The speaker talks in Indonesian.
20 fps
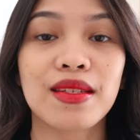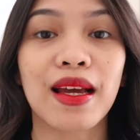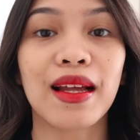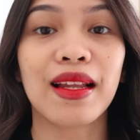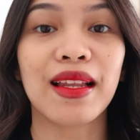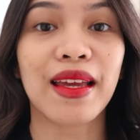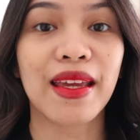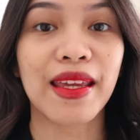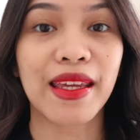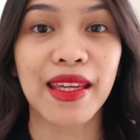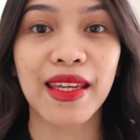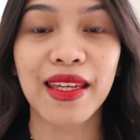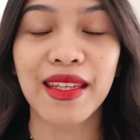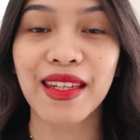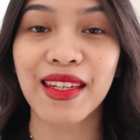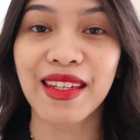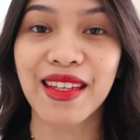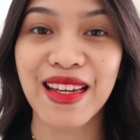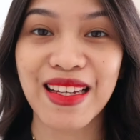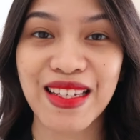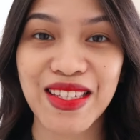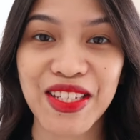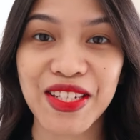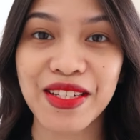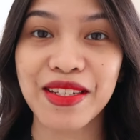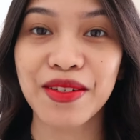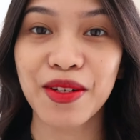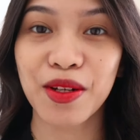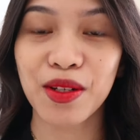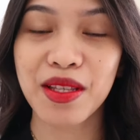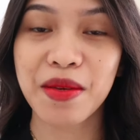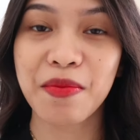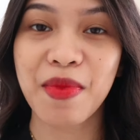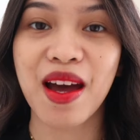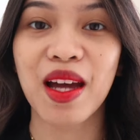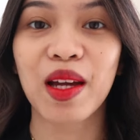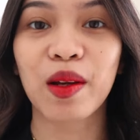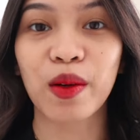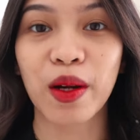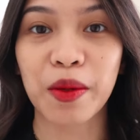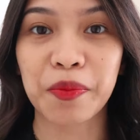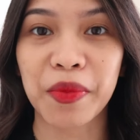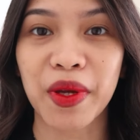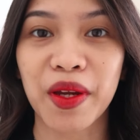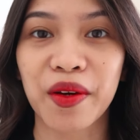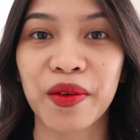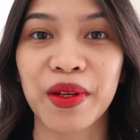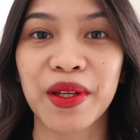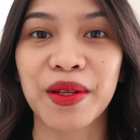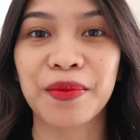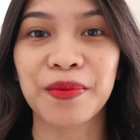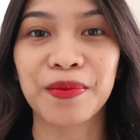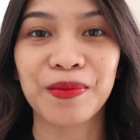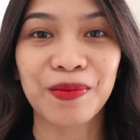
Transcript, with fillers: sekali lagi ini dia shade 05 cranberry